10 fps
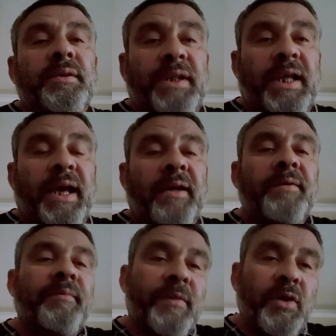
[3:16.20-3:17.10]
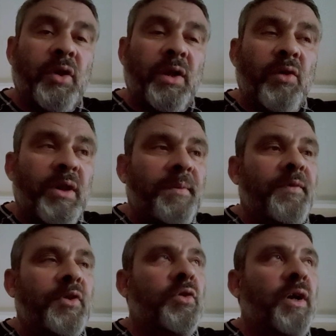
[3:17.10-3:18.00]
diye. Öyle, öyle bir
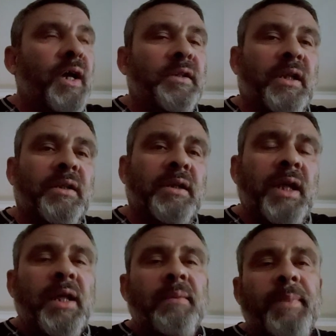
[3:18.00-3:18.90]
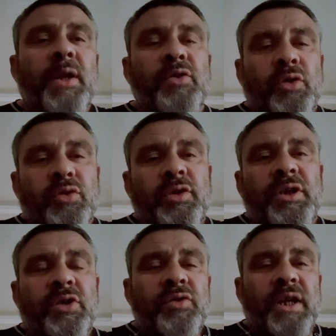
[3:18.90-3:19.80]
video yayınladık. Ben o çocuğun
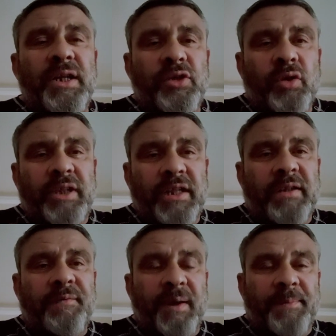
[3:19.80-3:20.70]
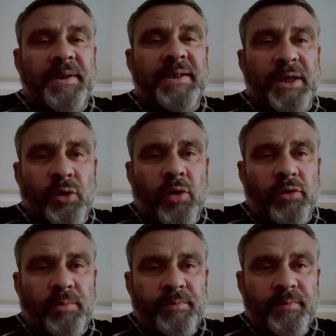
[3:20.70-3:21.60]
250 kilo deadlift yaptığını da
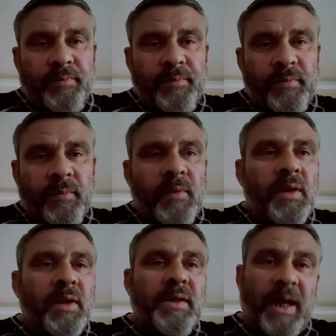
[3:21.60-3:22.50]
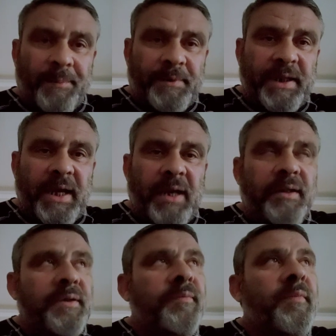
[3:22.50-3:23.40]
gördüm. Yaptı yani.
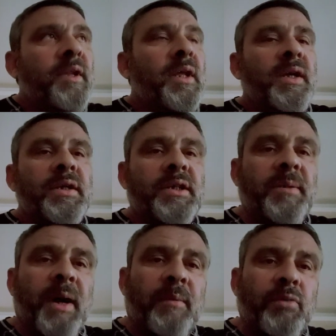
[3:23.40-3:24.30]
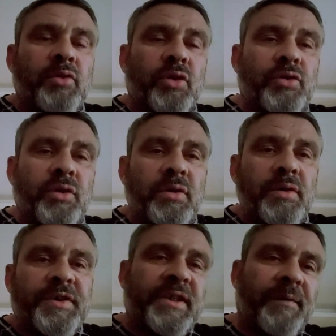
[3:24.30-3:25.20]
Şimdi bak bu çocuk
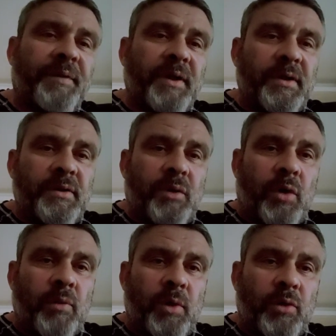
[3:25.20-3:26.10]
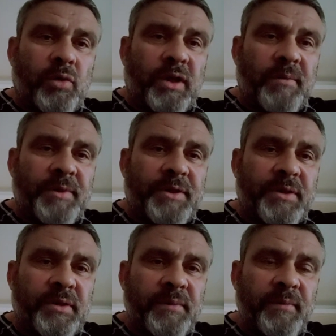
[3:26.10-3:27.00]
sıfır hormon kullanmıştır.
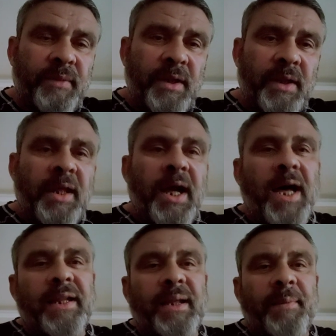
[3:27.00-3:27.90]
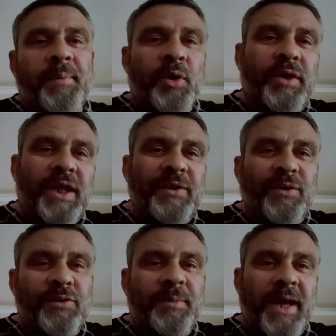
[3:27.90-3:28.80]
Arada bir protein
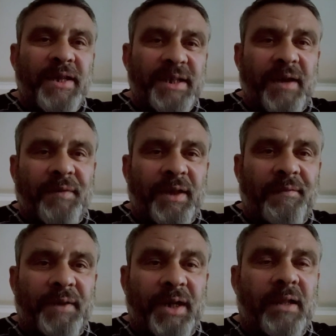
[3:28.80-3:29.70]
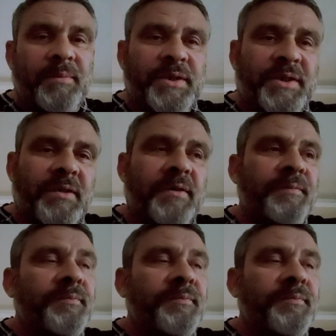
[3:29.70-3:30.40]
dozu, BCA falan filan almıştır.